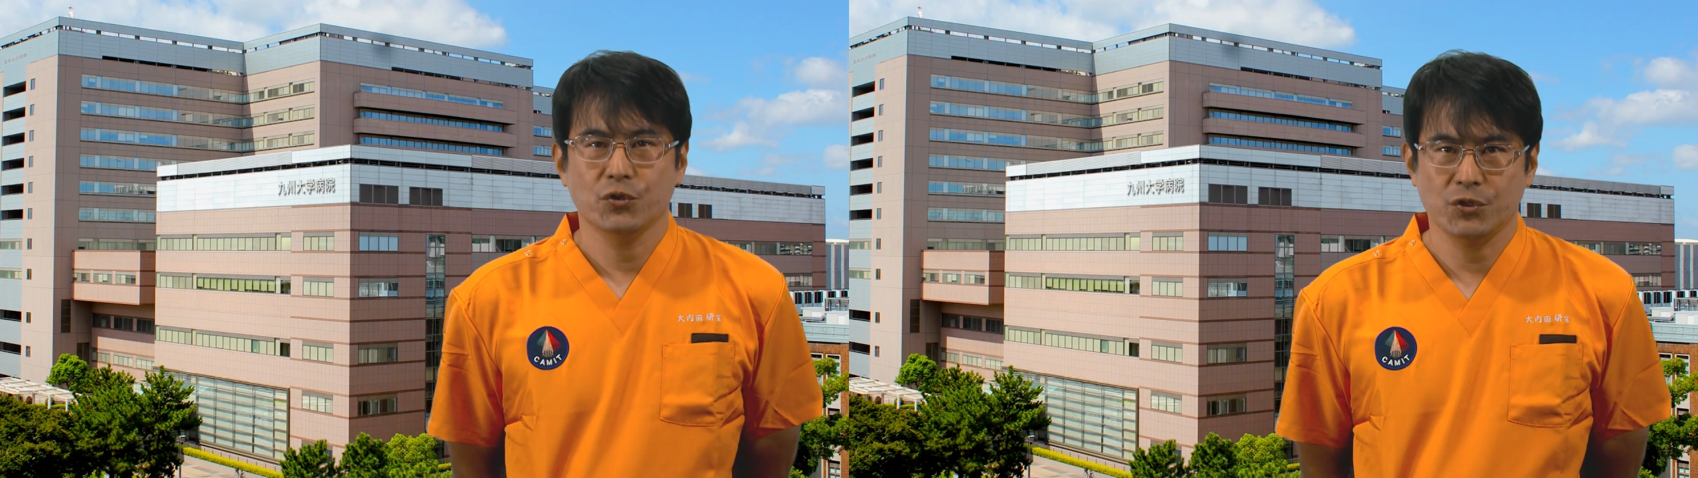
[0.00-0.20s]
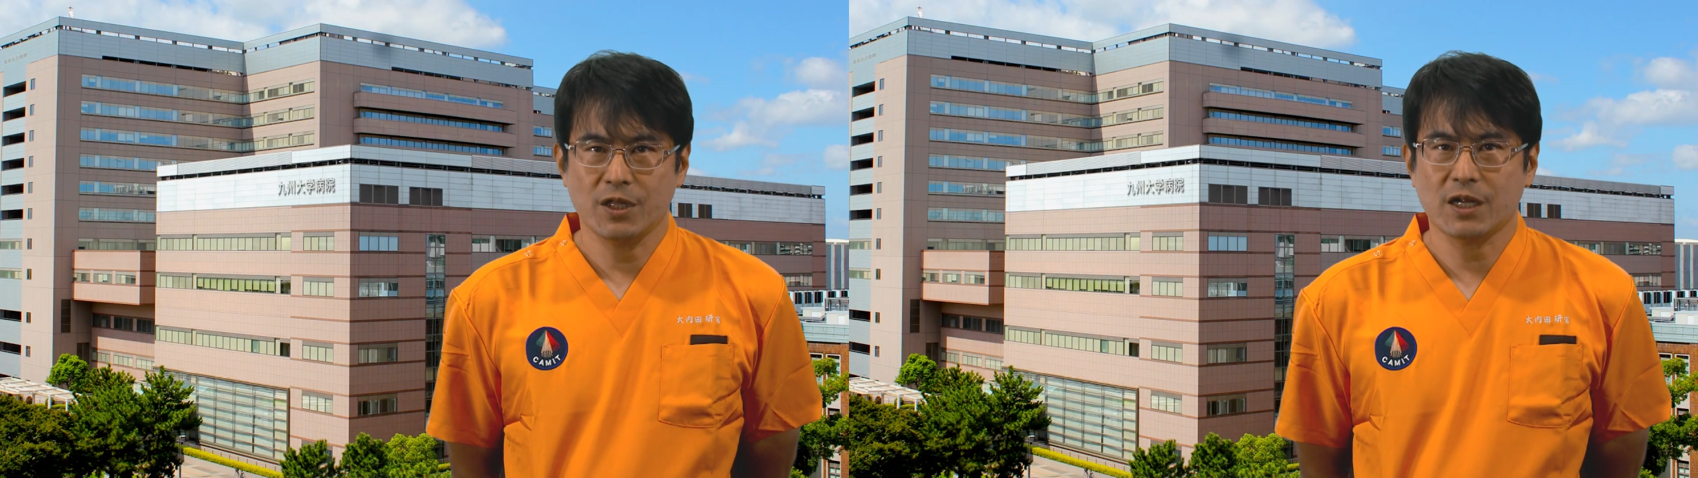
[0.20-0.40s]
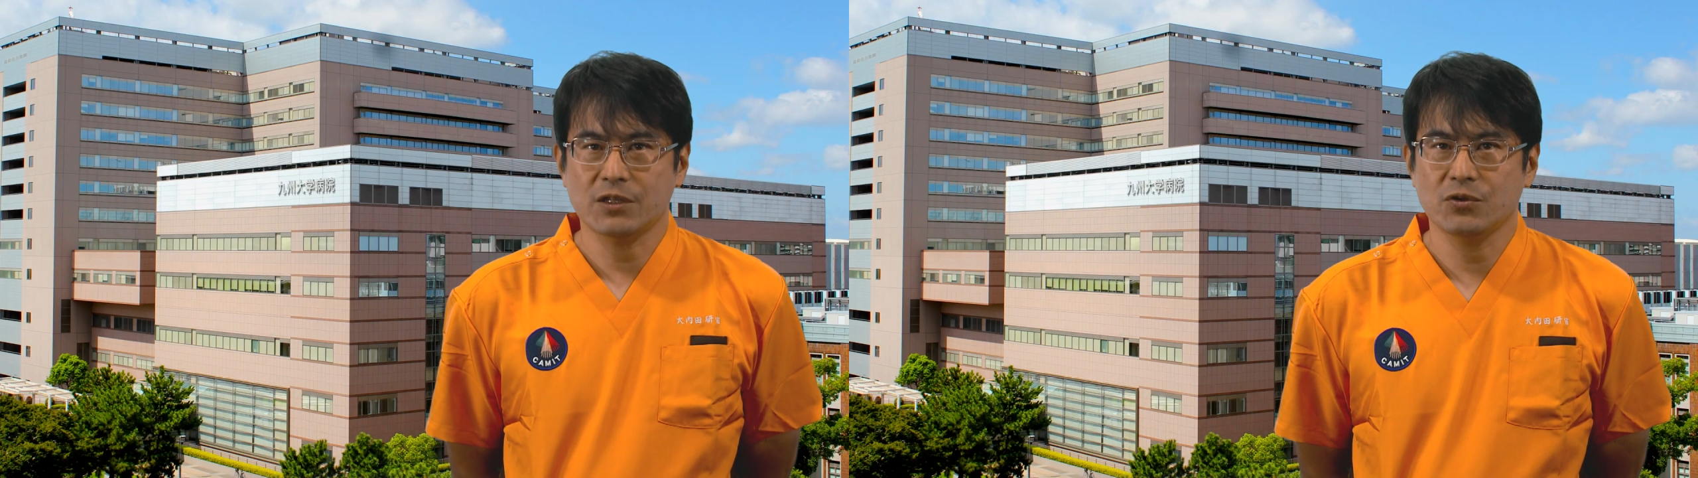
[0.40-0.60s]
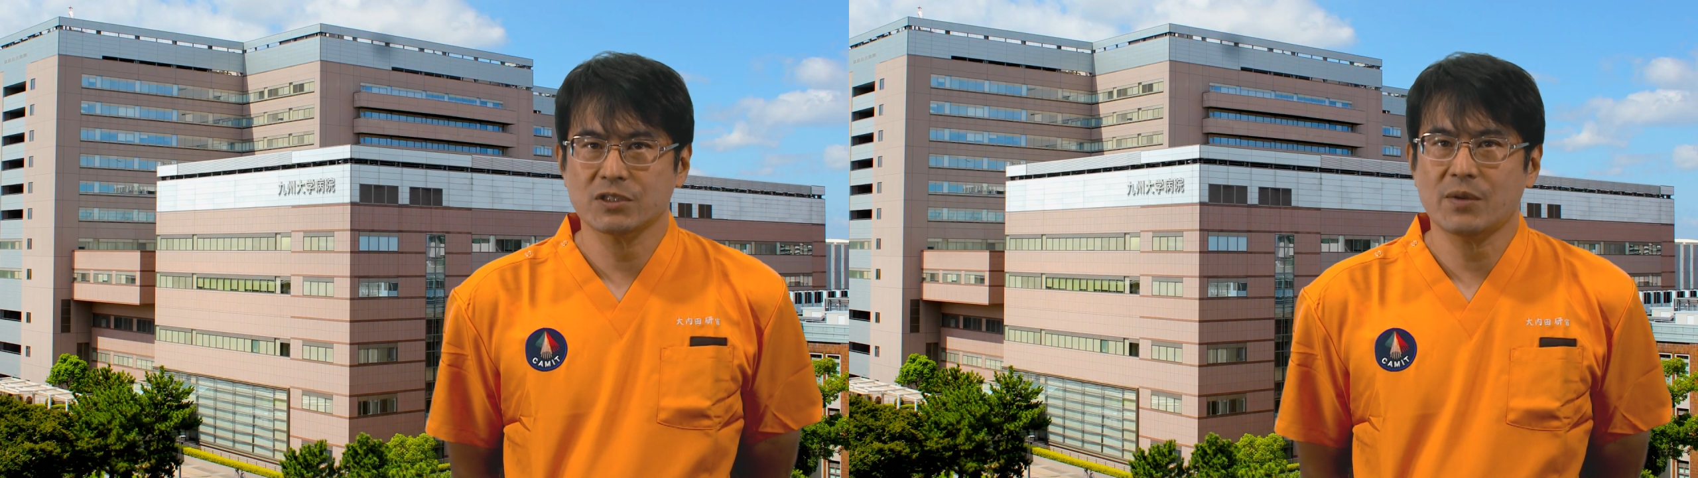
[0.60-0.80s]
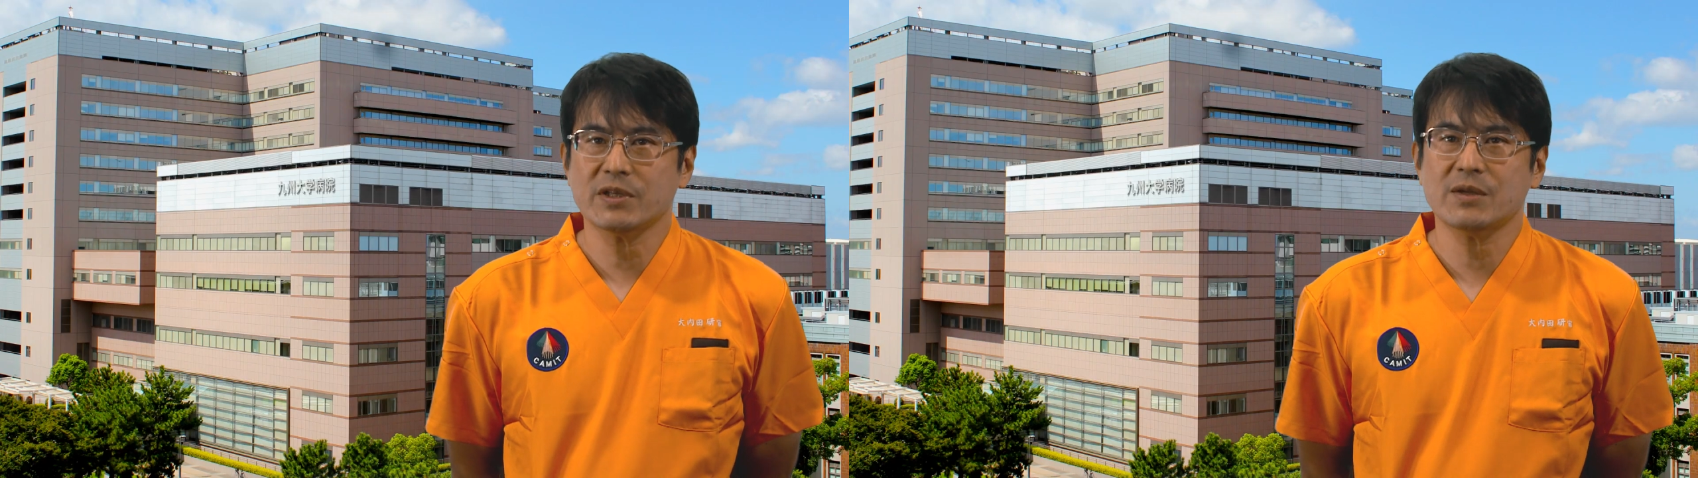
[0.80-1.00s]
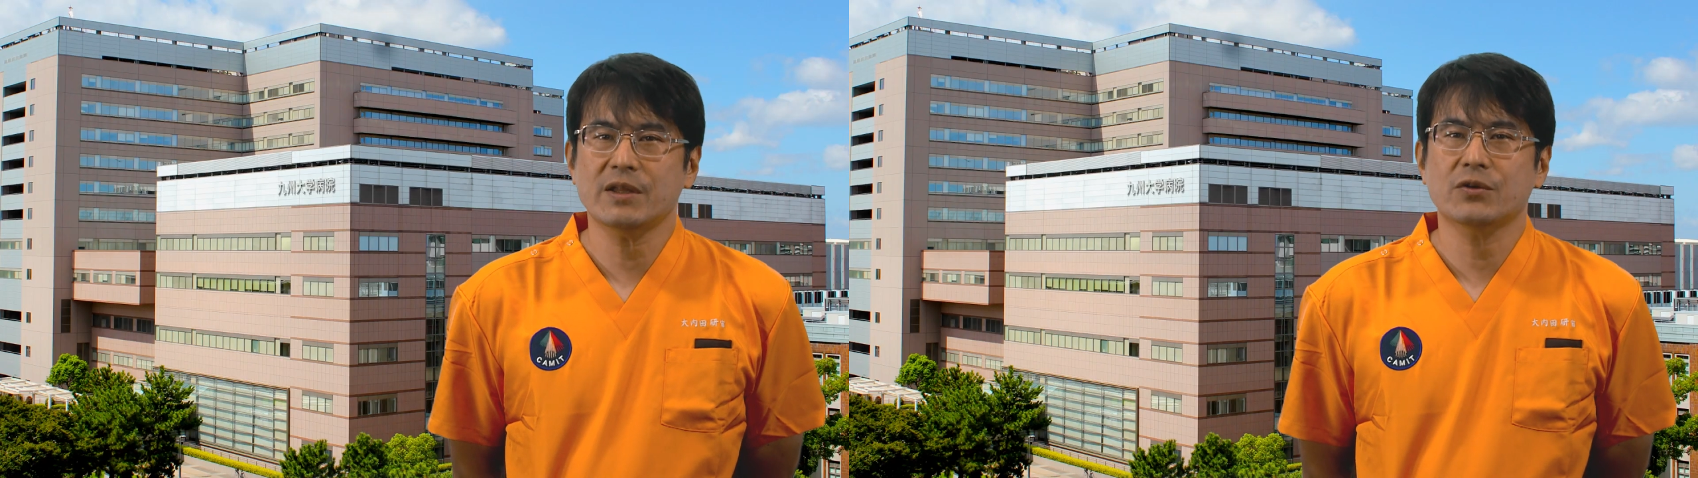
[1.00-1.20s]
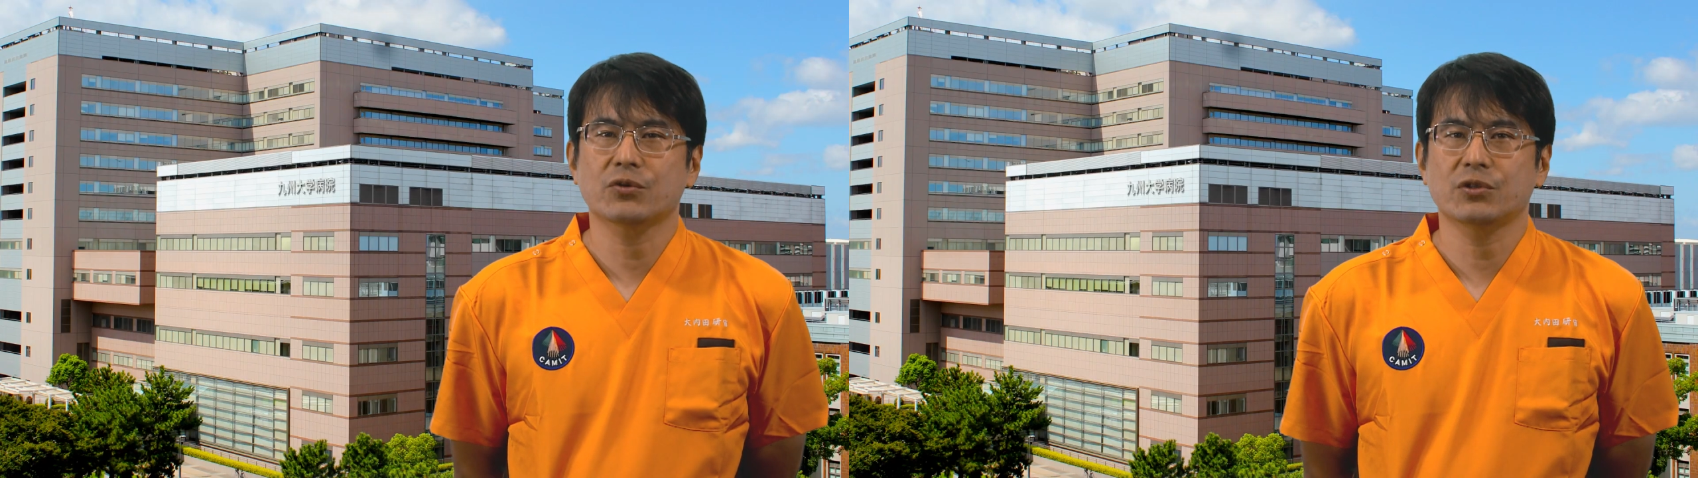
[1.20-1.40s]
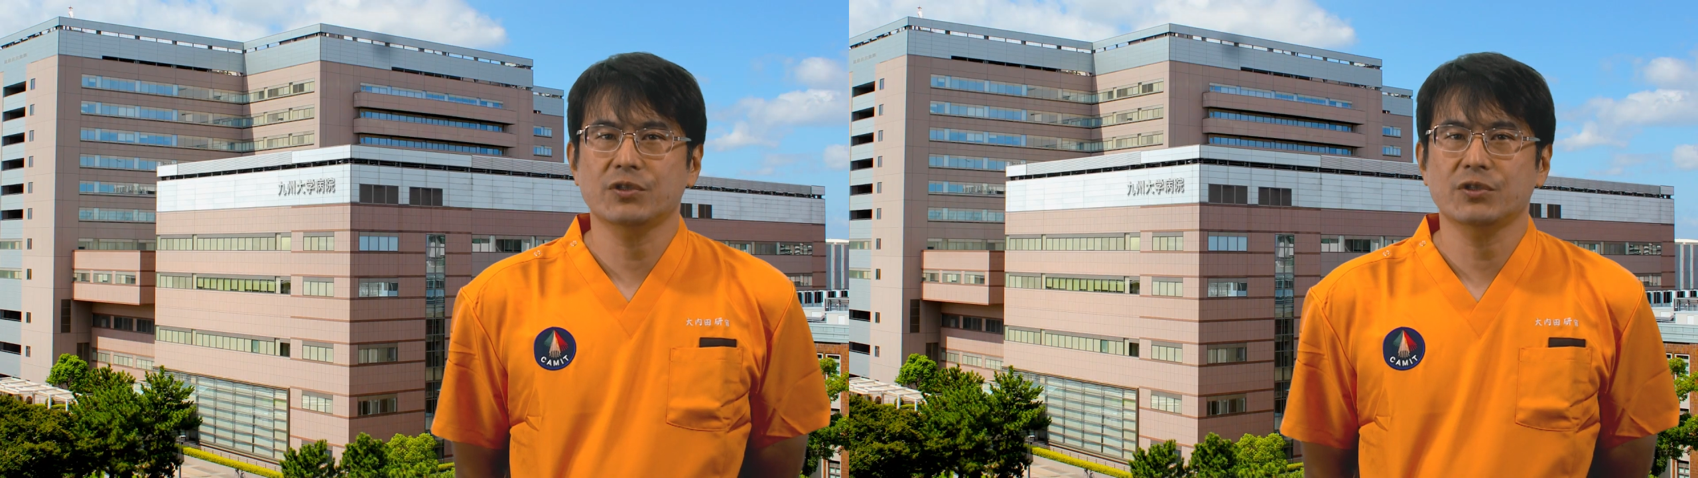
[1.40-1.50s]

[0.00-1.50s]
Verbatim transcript: 世の中のさまざまなこ